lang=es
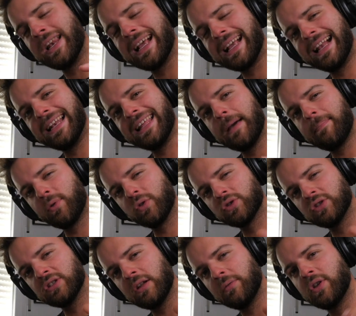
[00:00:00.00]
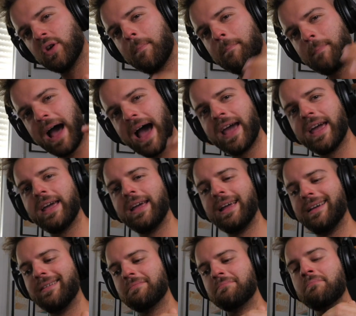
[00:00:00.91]
y la calidad de producción del video
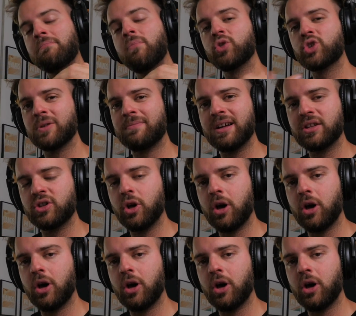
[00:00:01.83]
baje mucho más